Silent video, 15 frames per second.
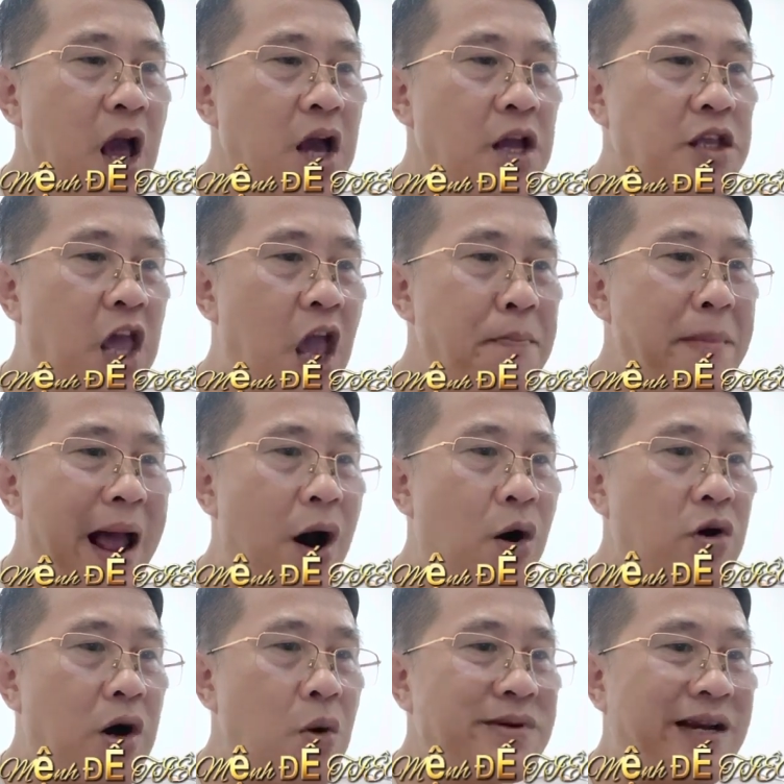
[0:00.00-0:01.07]
Diệp Hào
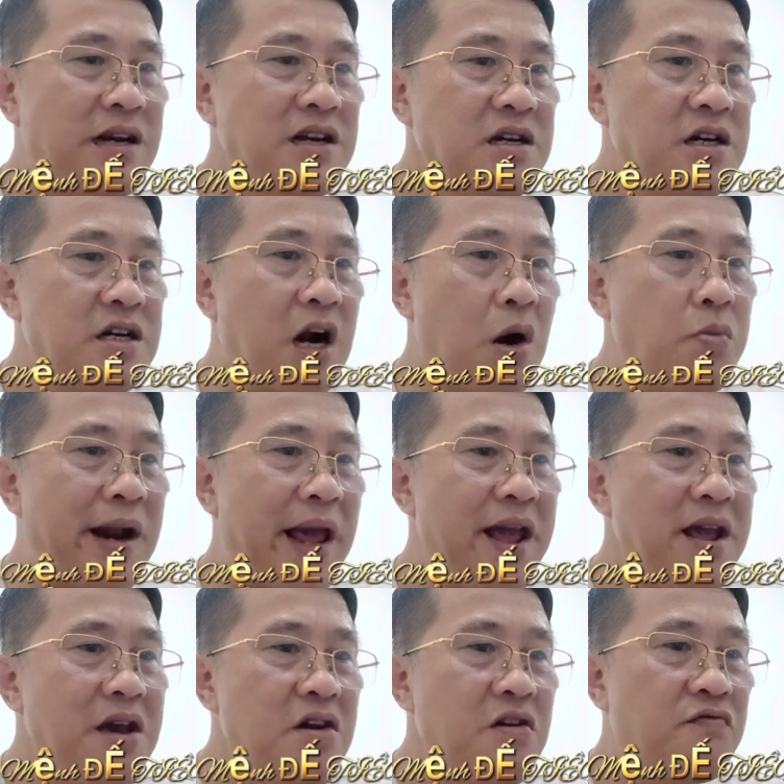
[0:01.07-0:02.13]
không tránh, không né,
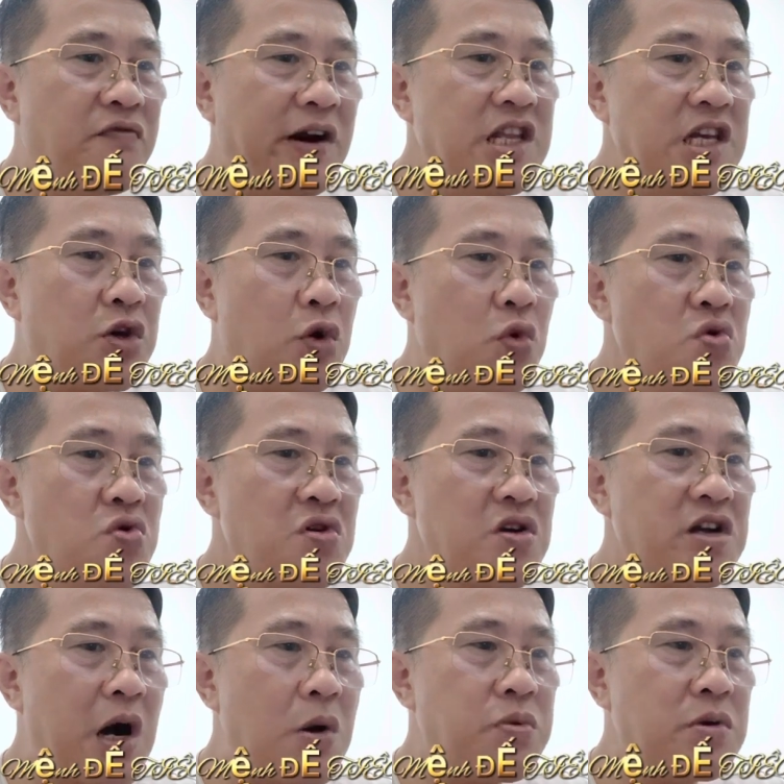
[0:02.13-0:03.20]
vẫn như cũ
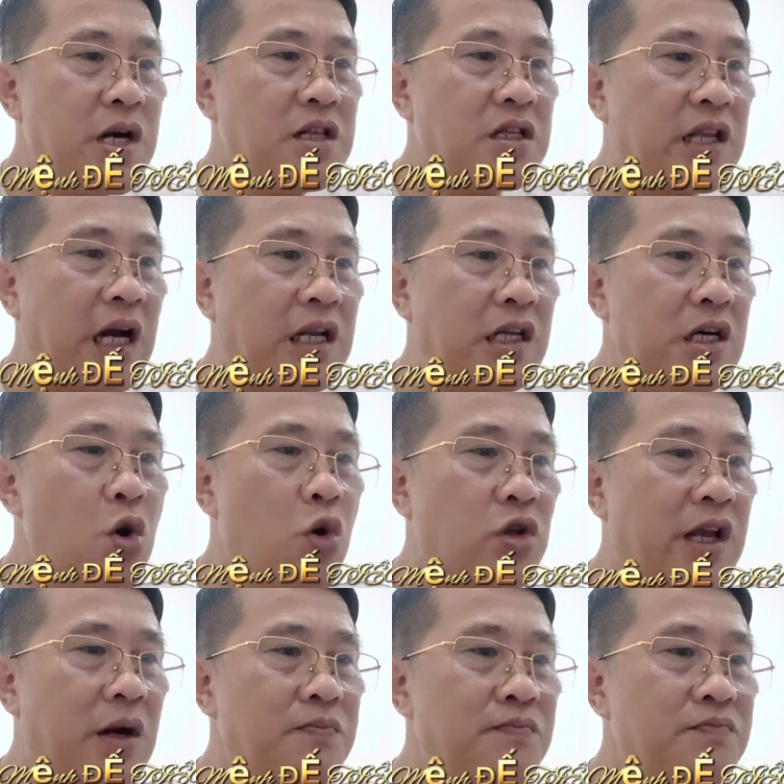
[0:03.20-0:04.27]
công kích thần tử hồn
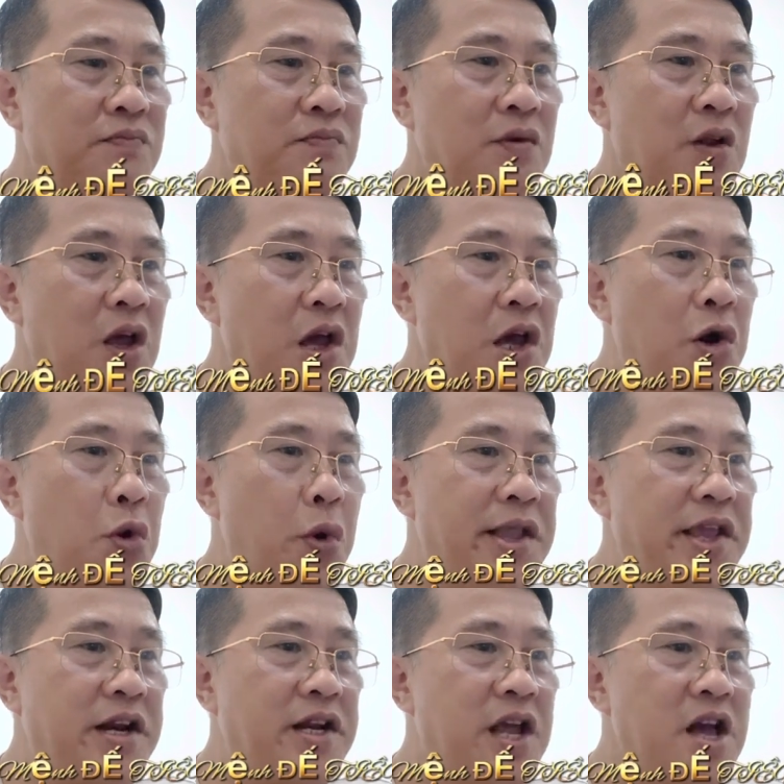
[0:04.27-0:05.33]
tộc. Nguyên
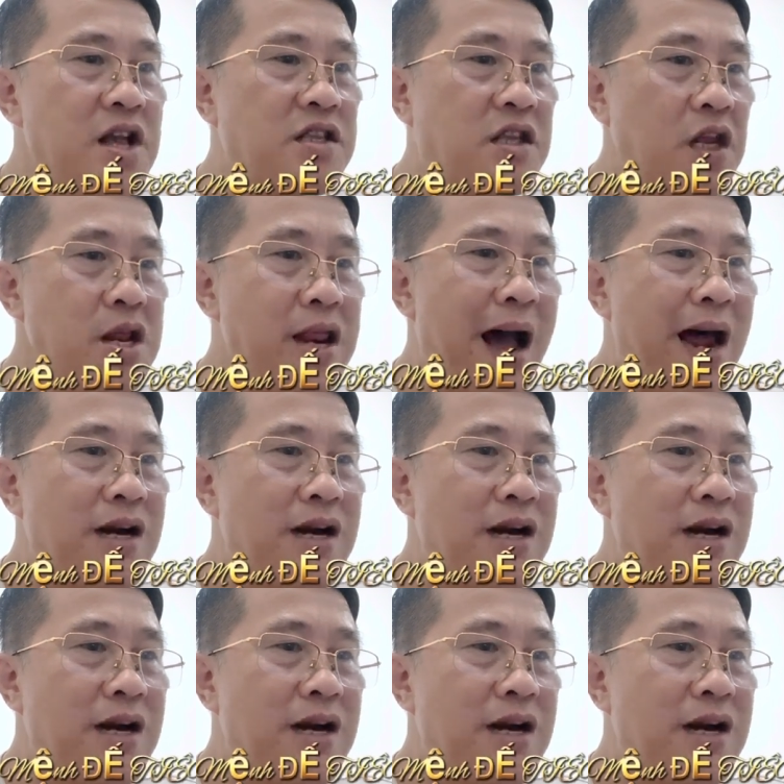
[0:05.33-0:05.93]
nhân chính là anh